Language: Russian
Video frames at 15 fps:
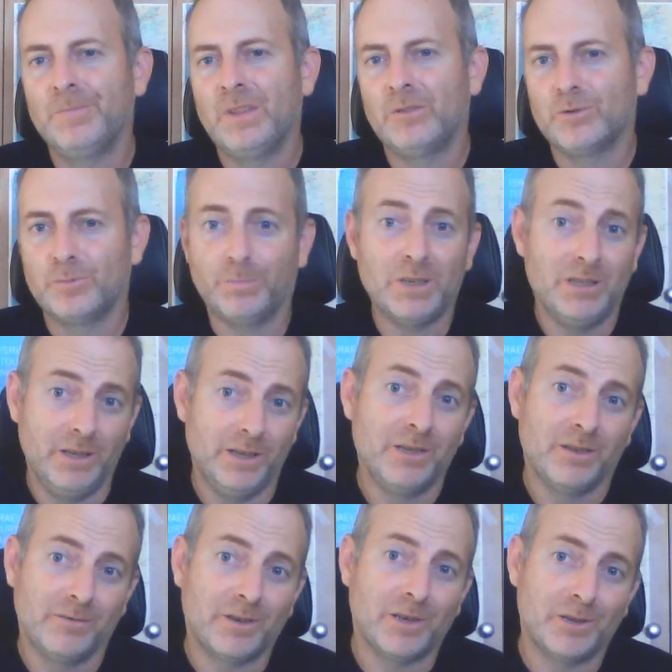В общем,
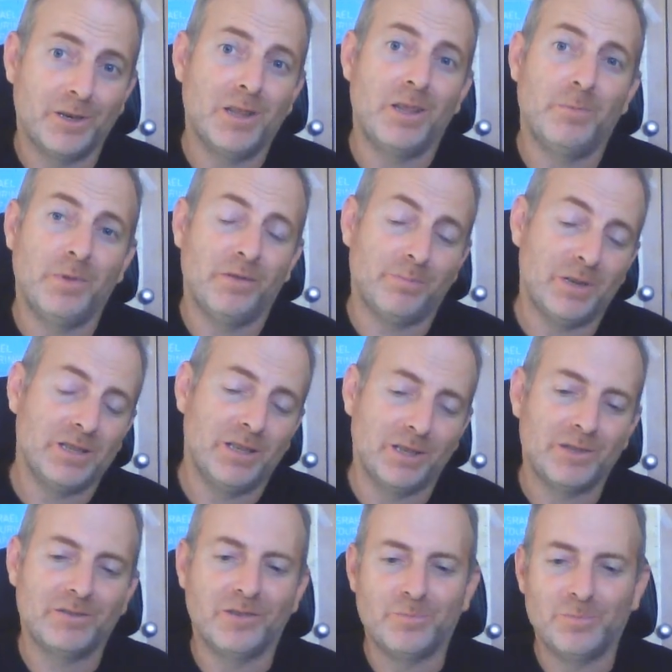последнее выражение мне впоследствии